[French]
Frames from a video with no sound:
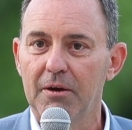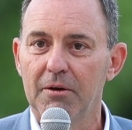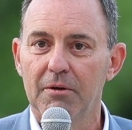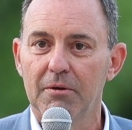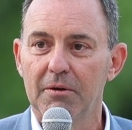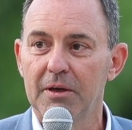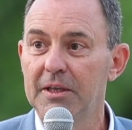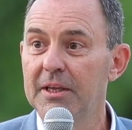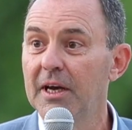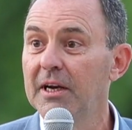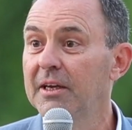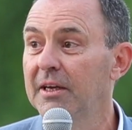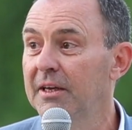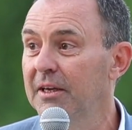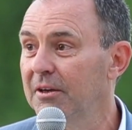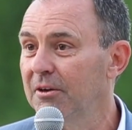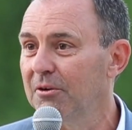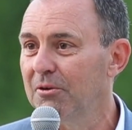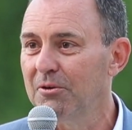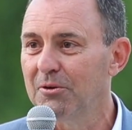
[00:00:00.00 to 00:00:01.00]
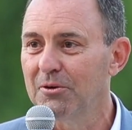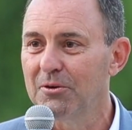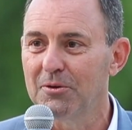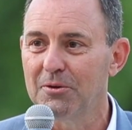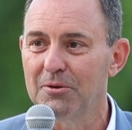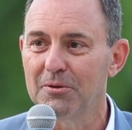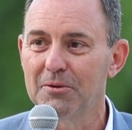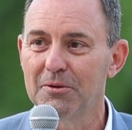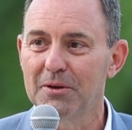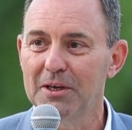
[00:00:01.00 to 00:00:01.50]
euh, et d'aller
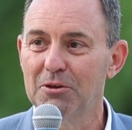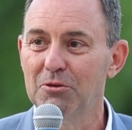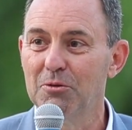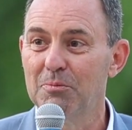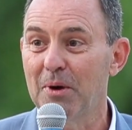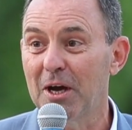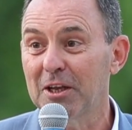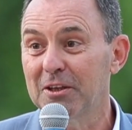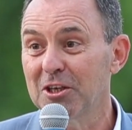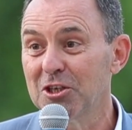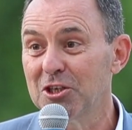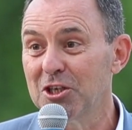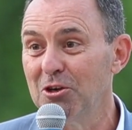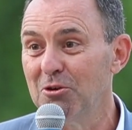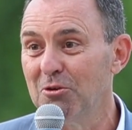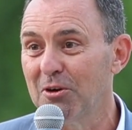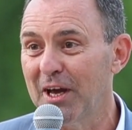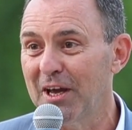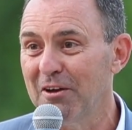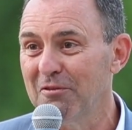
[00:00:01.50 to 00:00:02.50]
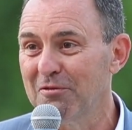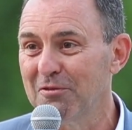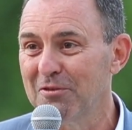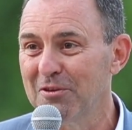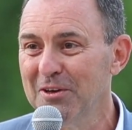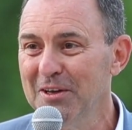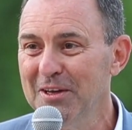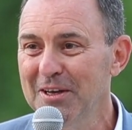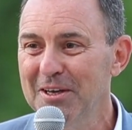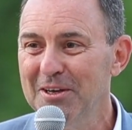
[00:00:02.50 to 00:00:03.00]
et de partager le rêve
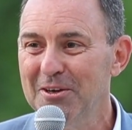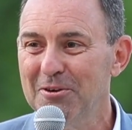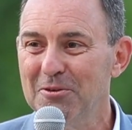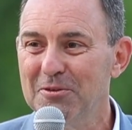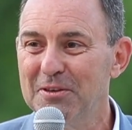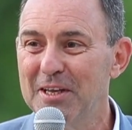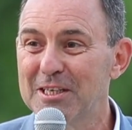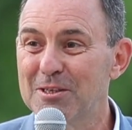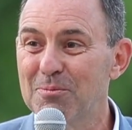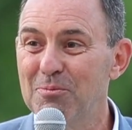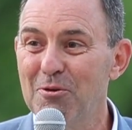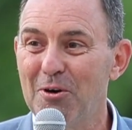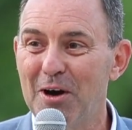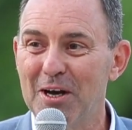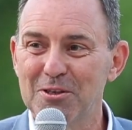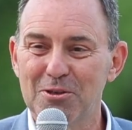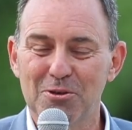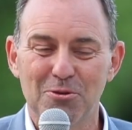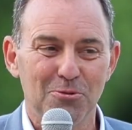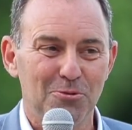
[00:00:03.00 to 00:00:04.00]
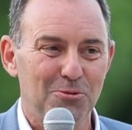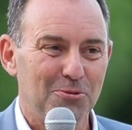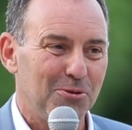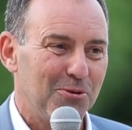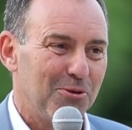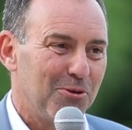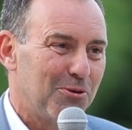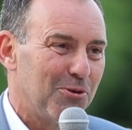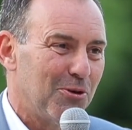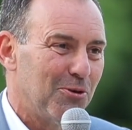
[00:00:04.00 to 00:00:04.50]

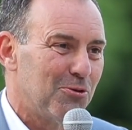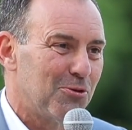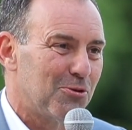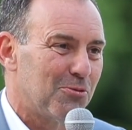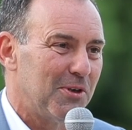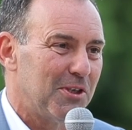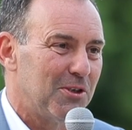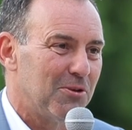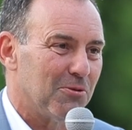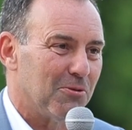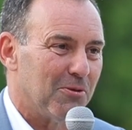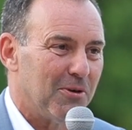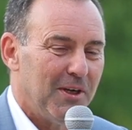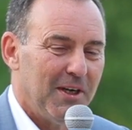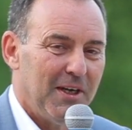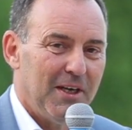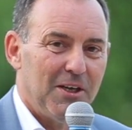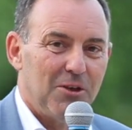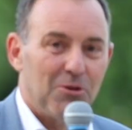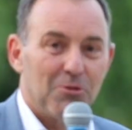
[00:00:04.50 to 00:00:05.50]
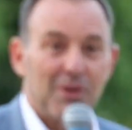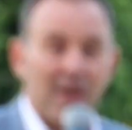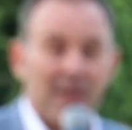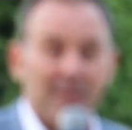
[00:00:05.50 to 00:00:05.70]
d'exploration que nous souhaitions. Donc